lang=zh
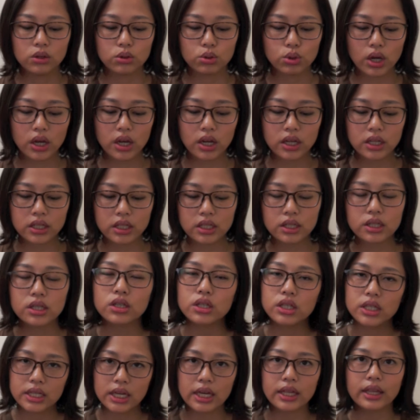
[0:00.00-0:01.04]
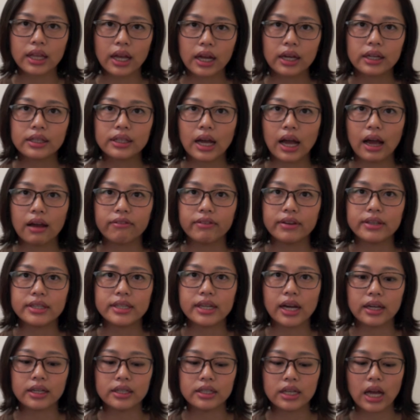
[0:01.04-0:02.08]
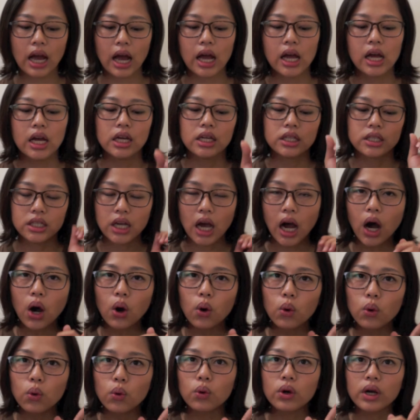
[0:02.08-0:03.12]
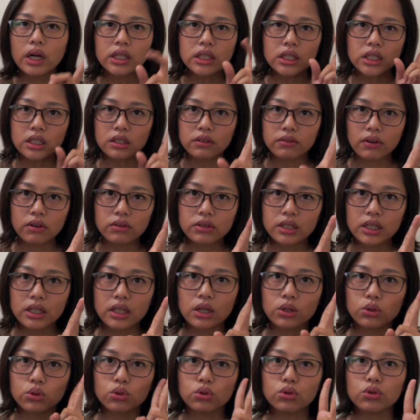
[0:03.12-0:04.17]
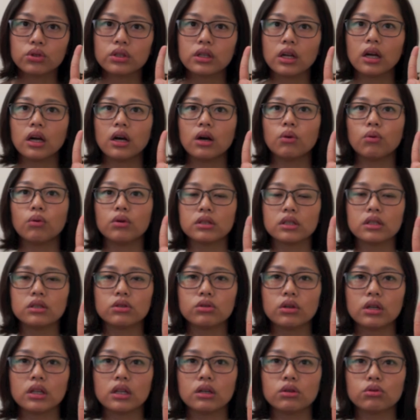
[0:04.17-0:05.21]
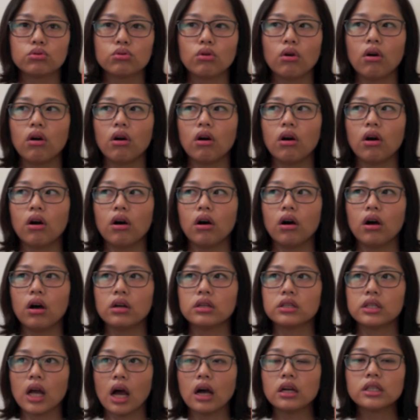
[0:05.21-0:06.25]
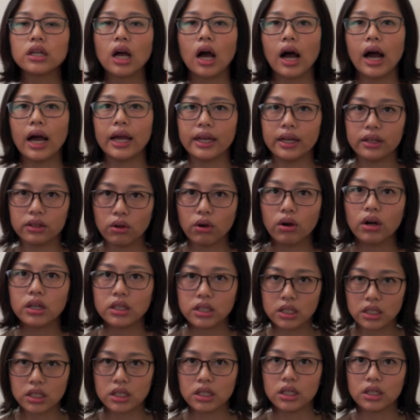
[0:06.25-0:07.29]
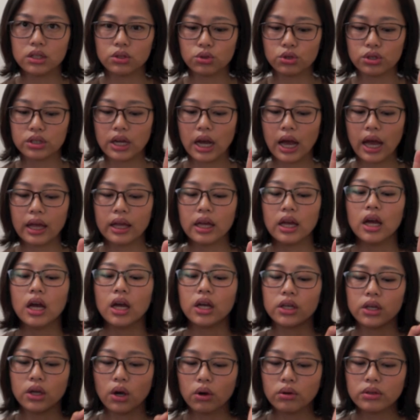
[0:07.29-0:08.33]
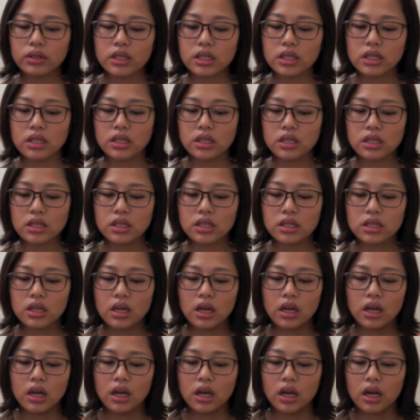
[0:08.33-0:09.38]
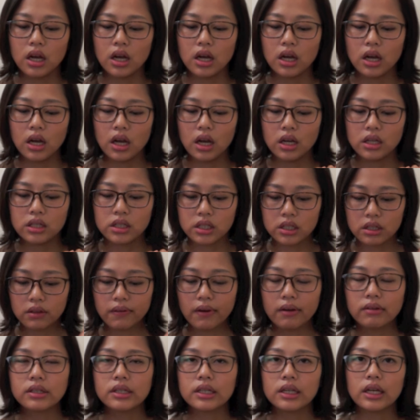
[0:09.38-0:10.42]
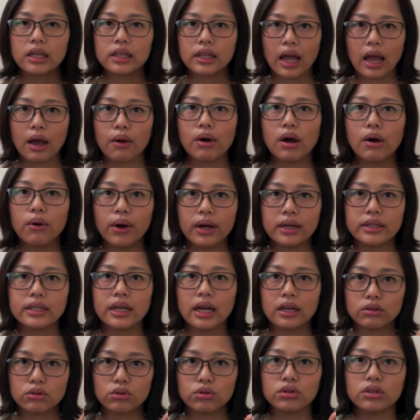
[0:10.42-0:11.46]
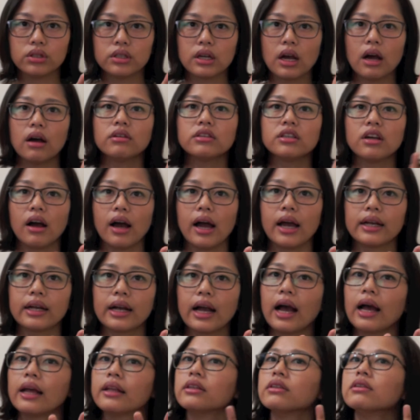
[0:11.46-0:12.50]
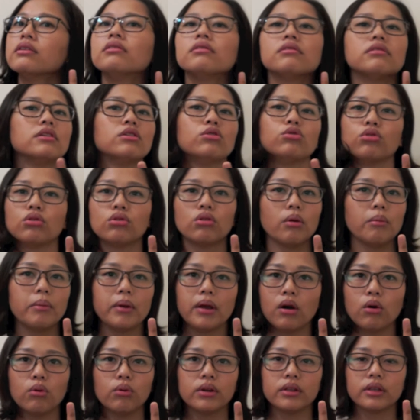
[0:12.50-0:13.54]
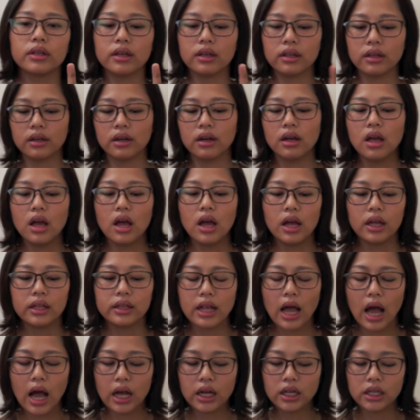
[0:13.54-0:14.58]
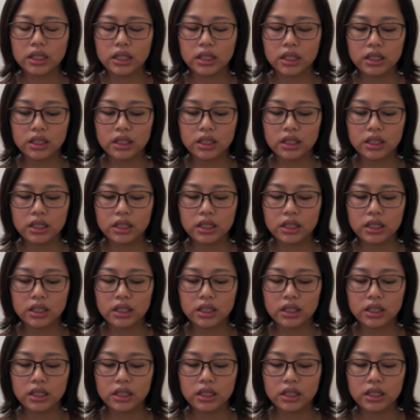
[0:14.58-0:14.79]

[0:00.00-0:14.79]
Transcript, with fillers: 所以这次简单跟大家分享一下巧虎跟纸风车的剧呢。我是觉得说小小孩也都很适合去看，尤其是纸风车的台湾幻想曲，小小孩看是绝对没有问题的。那